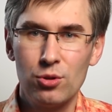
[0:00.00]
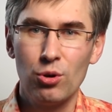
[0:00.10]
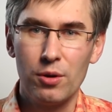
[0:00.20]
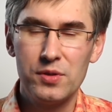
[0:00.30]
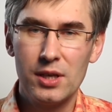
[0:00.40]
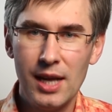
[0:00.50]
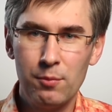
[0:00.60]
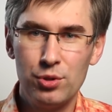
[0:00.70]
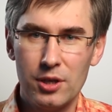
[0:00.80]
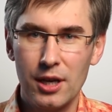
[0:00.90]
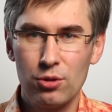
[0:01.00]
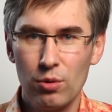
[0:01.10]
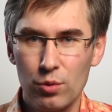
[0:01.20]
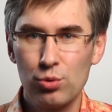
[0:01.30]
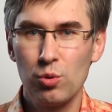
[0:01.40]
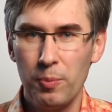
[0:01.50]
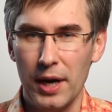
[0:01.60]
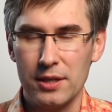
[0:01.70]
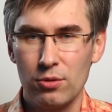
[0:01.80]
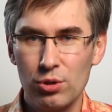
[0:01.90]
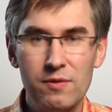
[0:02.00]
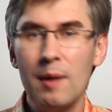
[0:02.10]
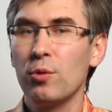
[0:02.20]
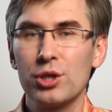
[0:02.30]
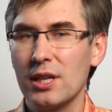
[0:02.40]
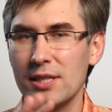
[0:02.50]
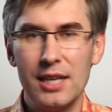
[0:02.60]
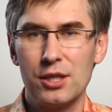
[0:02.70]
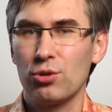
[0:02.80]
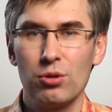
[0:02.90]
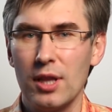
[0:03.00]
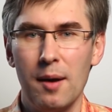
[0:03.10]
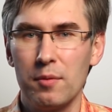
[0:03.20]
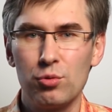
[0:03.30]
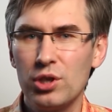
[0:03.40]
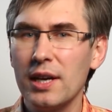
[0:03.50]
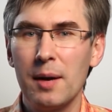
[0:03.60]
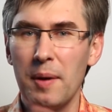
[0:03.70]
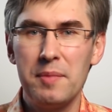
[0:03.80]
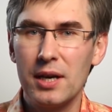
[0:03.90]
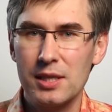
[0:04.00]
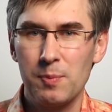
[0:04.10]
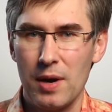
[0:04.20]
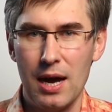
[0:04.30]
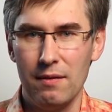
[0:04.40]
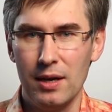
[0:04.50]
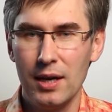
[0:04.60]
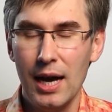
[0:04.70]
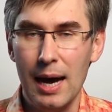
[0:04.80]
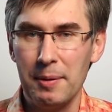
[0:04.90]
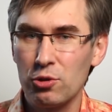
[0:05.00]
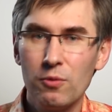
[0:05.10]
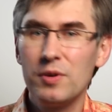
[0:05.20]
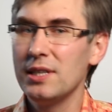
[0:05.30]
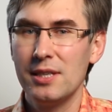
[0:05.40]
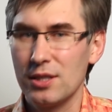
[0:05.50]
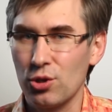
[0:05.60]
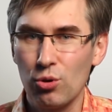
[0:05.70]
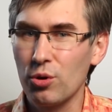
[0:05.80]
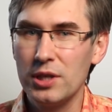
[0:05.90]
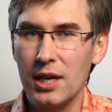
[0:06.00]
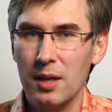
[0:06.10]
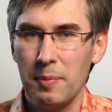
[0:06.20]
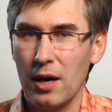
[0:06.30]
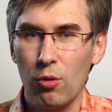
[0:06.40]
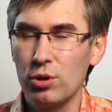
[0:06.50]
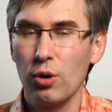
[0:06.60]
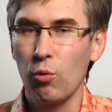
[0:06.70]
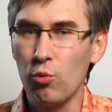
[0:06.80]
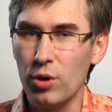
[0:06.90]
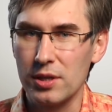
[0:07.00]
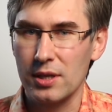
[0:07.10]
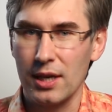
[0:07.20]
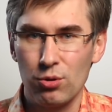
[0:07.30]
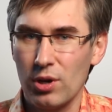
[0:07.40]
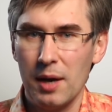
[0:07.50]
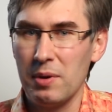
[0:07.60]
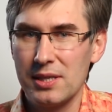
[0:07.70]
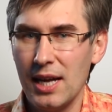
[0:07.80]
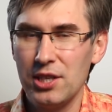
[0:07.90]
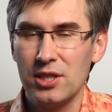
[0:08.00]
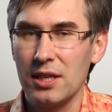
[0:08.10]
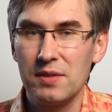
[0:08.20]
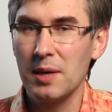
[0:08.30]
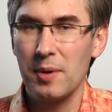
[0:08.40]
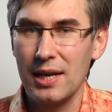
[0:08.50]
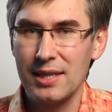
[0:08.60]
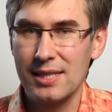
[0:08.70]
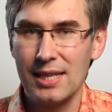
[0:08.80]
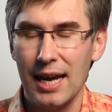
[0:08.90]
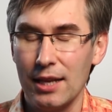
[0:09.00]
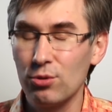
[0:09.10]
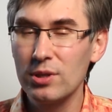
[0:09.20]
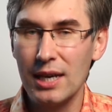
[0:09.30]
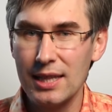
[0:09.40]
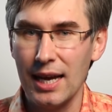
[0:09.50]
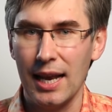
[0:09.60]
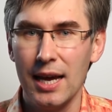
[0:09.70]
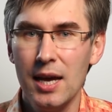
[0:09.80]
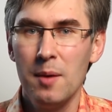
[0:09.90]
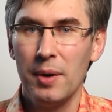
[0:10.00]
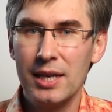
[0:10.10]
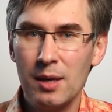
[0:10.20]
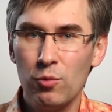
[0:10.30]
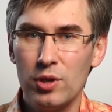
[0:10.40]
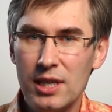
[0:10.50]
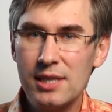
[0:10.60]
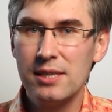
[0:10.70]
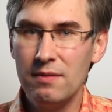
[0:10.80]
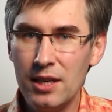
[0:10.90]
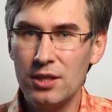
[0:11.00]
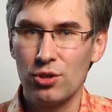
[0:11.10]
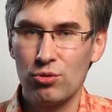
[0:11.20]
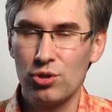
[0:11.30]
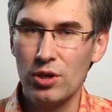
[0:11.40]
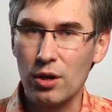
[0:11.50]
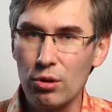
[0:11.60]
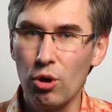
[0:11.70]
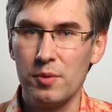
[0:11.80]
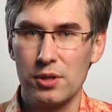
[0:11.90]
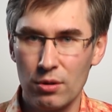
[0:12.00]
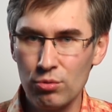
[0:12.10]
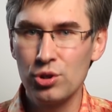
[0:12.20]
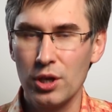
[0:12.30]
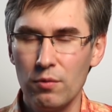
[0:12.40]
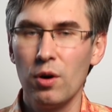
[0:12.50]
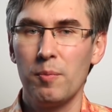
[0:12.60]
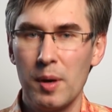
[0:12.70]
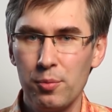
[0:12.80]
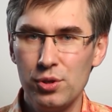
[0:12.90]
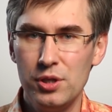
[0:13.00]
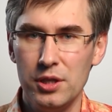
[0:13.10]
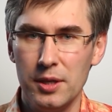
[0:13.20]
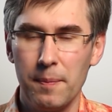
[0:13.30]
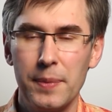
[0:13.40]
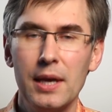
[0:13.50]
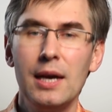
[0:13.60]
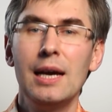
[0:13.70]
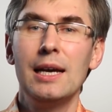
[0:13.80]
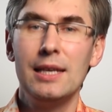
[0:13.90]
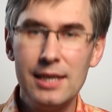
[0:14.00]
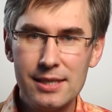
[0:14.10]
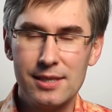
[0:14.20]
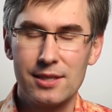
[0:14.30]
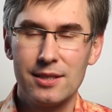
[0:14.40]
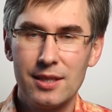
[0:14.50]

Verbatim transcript: то всегда будьте готовы уступать. То есть вам может казаться, что там у человека помеха справа, направо, а потом выяснится, что он ехал по какой-то улице, которая обозначена, и все про это знали, ну и так далее. Поэтому, если видите, что человек ломится, лучше его пропустите. Если же